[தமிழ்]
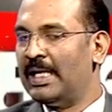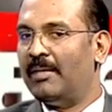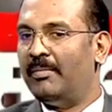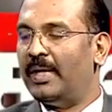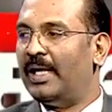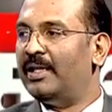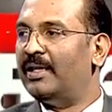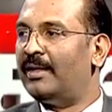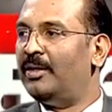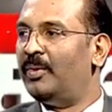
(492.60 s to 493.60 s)
பா
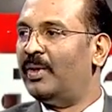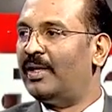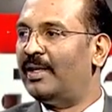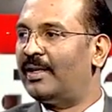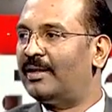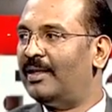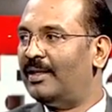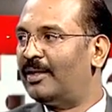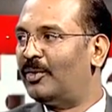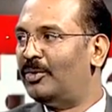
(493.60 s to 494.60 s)
இறந்து போகிற நேரத்தில்
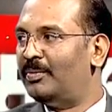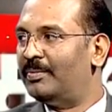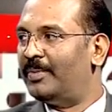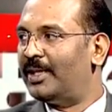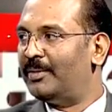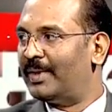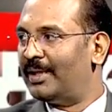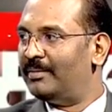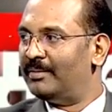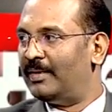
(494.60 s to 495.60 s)
அதில் ஒன்றும் பாதிப்பு இல்லை
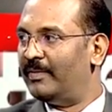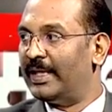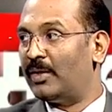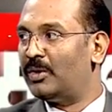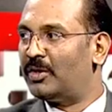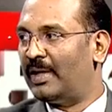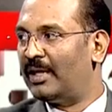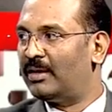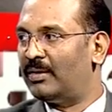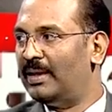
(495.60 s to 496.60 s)
வேற ஒன்று
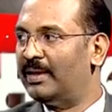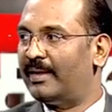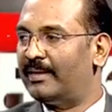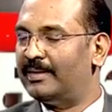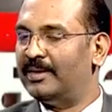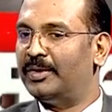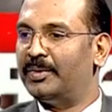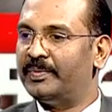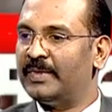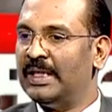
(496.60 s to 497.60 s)
வளர்ந்துடும் அந்த இடத்த செஞ்சிடும்
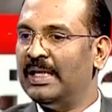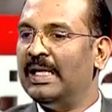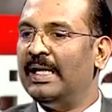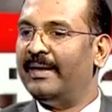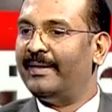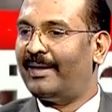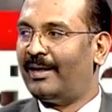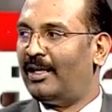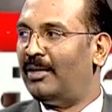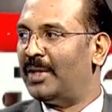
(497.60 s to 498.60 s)

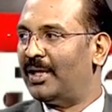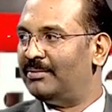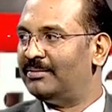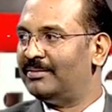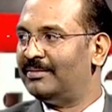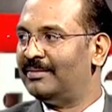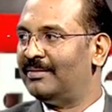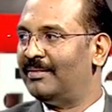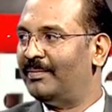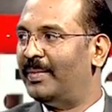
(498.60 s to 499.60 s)
இறக்காமல்
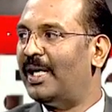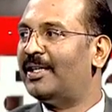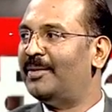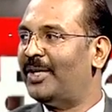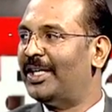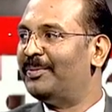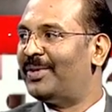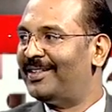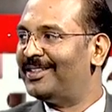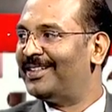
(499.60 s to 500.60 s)
பாதி
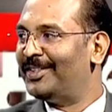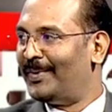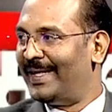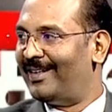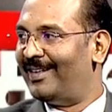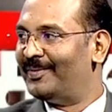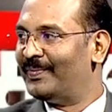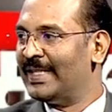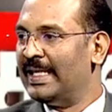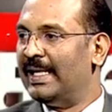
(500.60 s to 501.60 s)
படைஞ்சிருதுன்னு வைங்களேன்
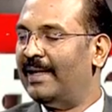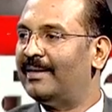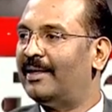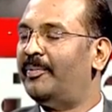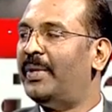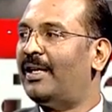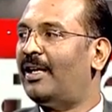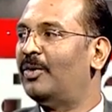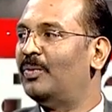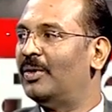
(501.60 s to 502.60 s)
அது ரிப்பேர்
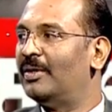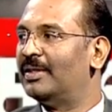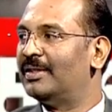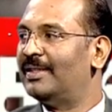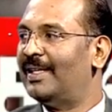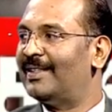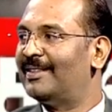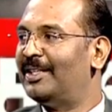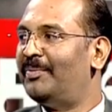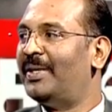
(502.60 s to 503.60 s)
ஆகும் பொழுது அதை
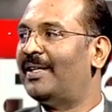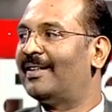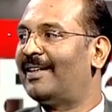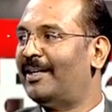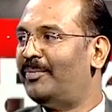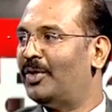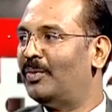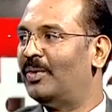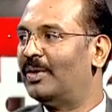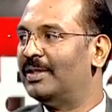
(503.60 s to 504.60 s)
திருப்பி அதை கரெக்ட் பண்ணும்
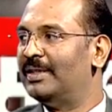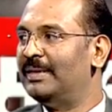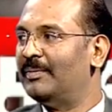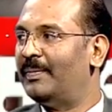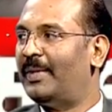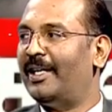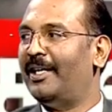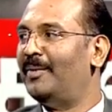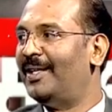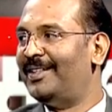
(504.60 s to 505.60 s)
பொழுது பழைய
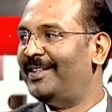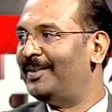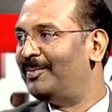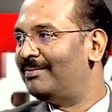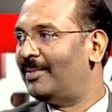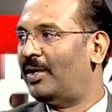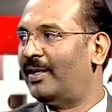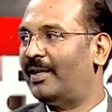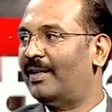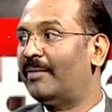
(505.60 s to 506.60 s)
மாதிரி
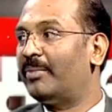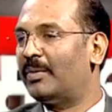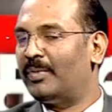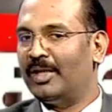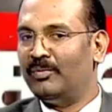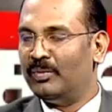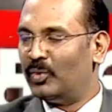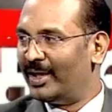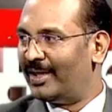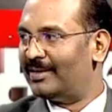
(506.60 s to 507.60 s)
பாடியால் ரிப்பேர் பண்ண
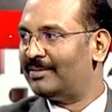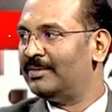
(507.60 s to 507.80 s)
முடியாது